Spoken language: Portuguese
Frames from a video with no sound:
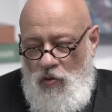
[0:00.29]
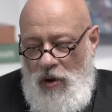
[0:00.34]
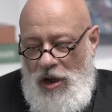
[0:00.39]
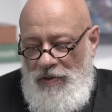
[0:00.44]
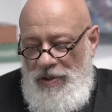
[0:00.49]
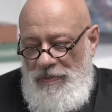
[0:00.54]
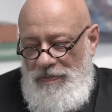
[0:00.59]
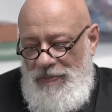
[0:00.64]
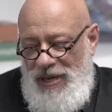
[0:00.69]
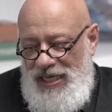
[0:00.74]

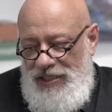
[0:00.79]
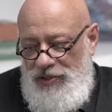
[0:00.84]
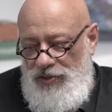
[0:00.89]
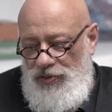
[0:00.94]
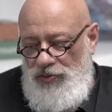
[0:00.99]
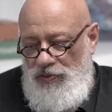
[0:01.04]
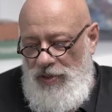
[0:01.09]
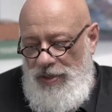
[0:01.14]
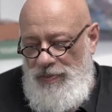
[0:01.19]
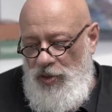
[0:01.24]
Qual o
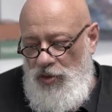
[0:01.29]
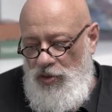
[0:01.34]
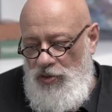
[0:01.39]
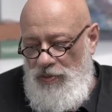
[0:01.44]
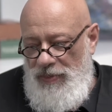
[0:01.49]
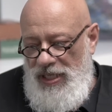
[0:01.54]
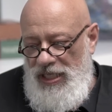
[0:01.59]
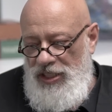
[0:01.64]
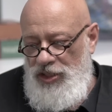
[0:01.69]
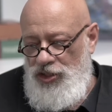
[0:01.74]
impacto do amor
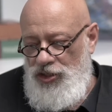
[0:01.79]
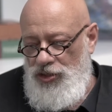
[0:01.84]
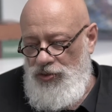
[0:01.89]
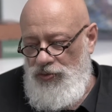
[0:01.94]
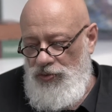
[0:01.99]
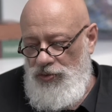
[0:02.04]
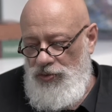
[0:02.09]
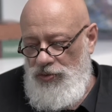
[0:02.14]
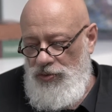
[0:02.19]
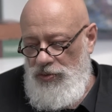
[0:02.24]

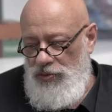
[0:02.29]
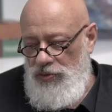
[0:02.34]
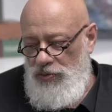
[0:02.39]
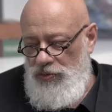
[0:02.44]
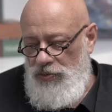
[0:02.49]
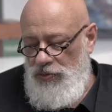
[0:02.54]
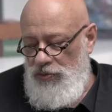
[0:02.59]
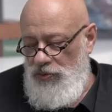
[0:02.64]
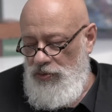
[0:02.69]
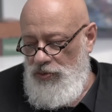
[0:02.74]
romântico
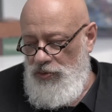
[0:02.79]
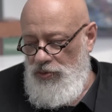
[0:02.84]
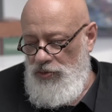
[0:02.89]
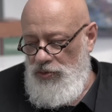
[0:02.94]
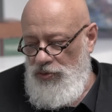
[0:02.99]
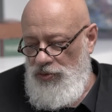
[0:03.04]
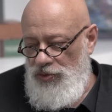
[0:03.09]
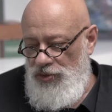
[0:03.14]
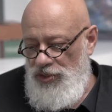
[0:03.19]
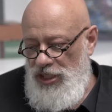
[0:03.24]
no,
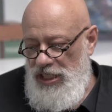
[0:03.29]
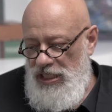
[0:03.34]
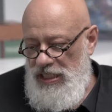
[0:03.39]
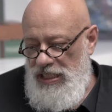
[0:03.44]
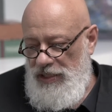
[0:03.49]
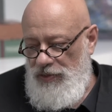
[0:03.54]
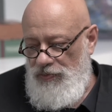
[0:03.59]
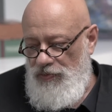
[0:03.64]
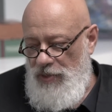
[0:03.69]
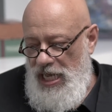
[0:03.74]
no, nos dias
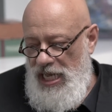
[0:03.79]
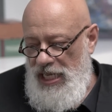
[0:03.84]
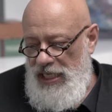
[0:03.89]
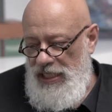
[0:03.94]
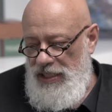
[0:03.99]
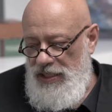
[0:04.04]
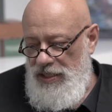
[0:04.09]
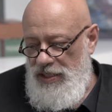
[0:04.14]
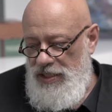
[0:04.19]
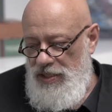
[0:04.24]

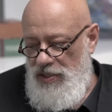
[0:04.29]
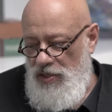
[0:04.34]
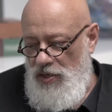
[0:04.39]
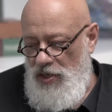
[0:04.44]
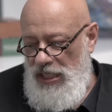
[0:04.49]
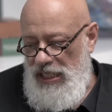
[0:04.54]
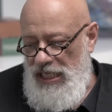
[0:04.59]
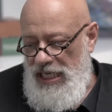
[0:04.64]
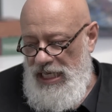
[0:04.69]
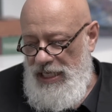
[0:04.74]
atuais?
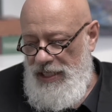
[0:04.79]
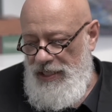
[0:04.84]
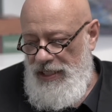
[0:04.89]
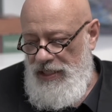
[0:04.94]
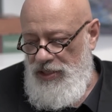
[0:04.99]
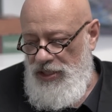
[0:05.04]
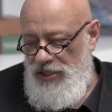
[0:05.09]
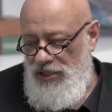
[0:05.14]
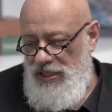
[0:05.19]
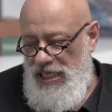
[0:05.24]
Olha,
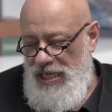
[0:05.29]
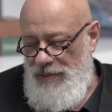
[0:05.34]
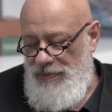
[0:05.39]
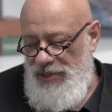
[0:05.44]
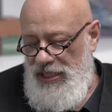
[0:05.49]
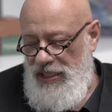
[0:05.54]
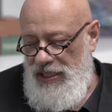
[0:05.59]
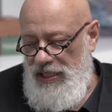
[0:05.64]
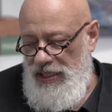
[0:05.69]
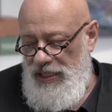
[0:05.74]
a gente
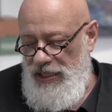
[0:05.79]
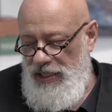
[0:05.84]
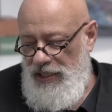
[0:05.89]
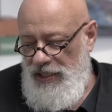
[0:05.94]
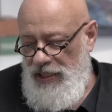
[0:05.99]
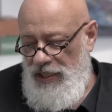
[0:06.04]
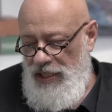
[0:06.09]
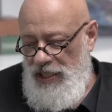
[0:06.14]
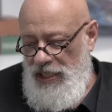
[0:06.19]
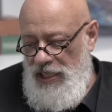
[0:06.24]
sabe que
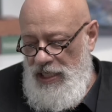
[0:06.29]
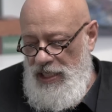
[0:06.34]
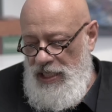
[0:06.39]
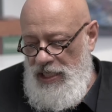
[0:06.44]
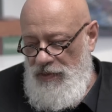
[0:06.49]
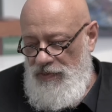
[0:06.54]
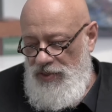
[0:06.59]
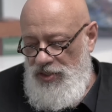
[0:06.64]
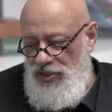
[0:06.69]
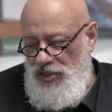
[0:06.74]

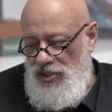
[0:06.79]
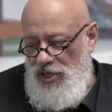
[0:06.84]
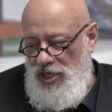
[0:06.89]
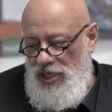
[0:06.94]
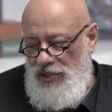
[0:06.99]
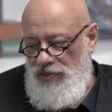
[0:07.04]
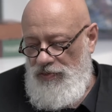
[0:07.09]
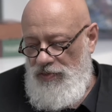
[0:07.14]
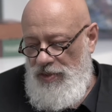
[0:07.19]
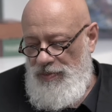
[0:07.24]
o
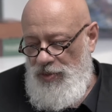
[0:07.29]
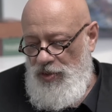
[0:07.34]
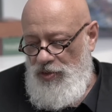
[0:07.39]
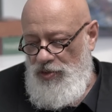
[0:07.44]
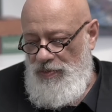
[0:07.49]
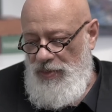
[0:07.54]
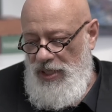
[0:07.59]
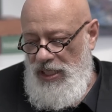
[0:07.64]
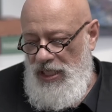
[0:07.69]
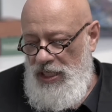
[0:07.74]
histórico do amor
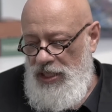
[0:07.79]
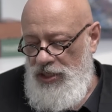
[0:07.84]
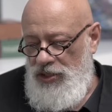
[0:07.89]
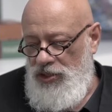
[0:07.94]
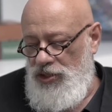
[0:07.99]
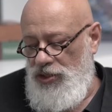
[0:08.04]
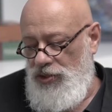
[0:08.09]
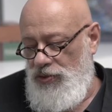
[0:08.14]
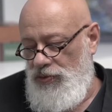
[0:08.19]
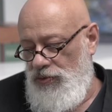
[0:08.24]

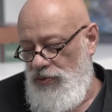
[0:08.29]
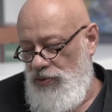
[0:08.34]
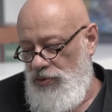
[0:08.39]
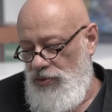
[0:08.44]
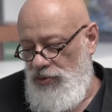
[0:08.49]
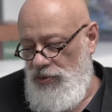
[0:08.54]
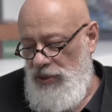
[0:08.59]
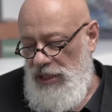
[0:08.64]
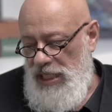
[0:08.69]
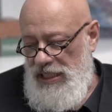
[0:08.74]

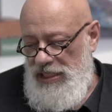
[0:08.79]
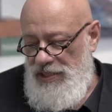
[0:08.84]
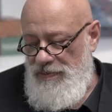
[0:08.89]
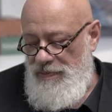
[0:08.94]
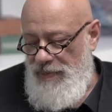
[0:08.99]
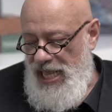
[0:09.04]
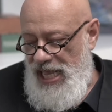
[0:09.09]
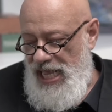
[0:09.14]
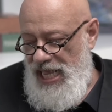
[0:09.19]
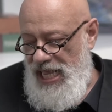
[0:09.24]
romântico, Idade
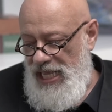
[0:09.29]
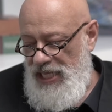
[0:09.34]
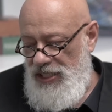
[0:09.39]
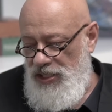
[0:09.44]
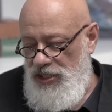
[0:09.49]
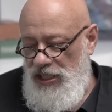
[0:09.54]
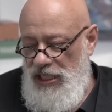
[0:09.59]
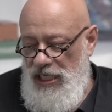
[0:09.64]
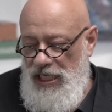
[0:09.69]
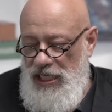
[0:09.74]

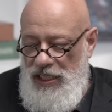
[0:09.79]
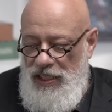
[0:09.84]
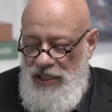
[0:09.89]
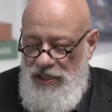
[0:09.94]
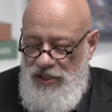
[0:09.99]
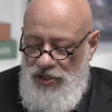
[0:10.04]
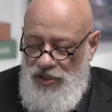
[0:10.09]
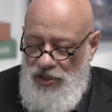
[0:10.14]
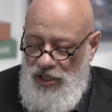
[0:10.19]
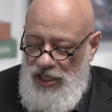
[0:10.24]
Média, a
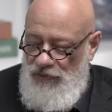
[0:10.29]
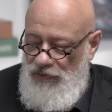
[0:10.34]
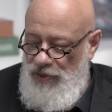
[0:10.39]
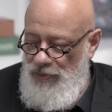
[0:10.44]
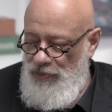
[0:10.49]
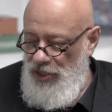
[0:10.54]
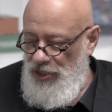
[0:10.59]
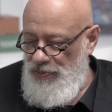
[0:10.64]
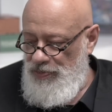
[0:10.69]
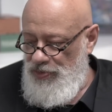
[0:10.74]
história do
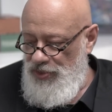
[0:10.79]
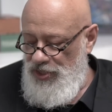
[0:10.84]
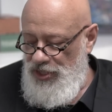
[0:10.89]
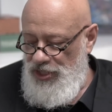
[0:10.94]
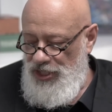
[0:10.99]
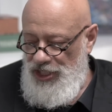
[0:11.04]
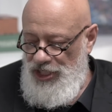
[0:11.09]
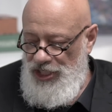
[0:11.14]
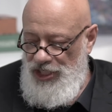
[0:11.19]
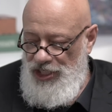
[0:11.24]
amor
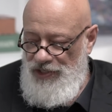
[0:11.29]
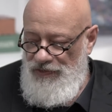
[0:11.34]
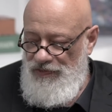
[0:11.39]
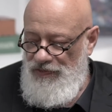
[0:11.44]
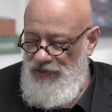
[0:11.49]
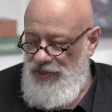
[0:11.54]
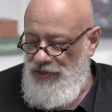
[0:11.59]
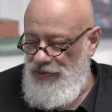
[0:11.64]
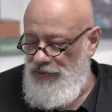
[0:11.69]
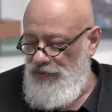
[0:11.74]

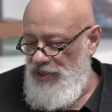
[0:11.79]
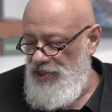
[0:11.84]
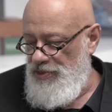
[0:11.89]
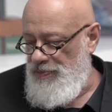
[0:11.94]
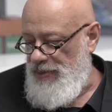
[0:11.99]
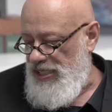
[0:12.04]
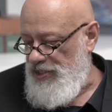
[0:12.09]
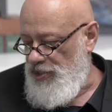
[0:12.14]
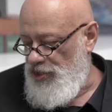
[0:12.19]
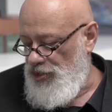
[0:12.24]
impossível, uma
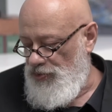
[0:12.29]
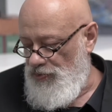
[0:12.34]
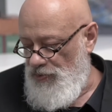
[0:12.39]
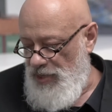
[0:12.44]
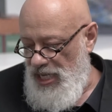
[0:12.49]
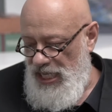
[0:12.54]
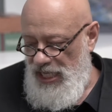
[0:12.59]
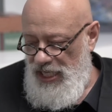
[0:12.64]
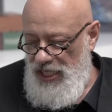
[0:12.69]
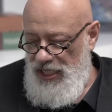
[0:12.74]
espécie de
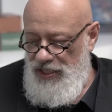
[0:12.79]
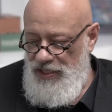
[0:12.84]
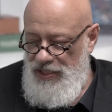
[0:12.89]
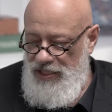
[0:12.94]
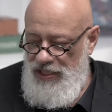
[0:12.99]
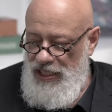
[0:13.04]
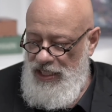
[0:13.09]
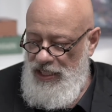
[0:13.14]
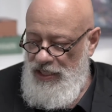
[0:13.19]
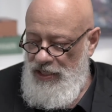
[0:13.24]

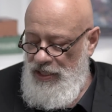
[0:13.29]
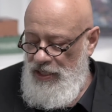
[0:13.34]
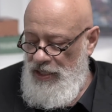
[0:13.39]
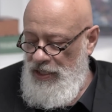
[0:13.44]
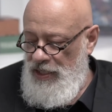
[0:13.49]
doença.